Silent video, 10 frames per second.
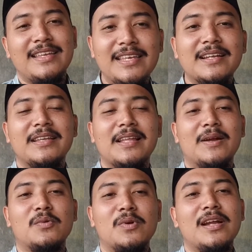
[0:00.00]
yang
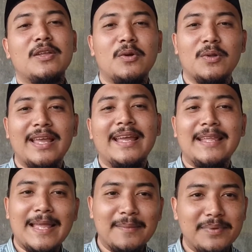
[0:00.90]
dilakukan oleh
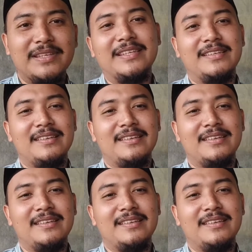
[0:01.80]
Nabi